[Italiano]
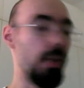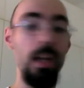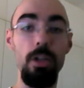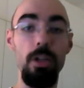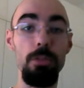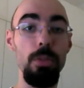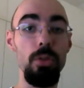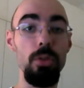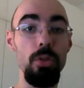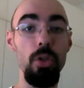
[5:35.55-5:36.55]

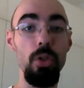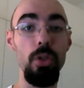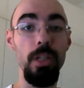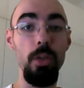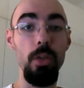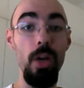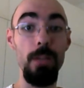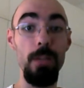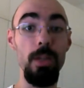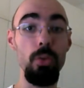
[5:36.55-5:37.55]
robottoni o
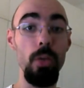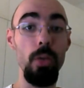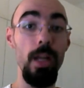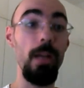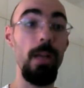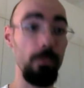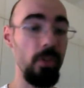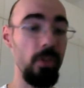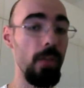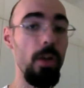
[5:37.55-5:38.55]
armature
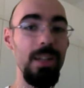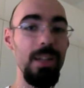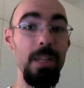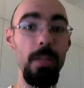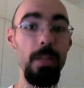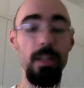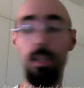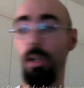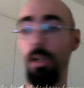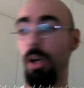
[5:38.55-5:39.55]
stavolta
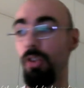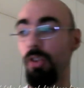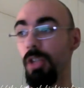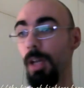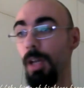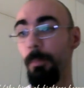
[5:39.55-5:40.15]
ipertecnologiche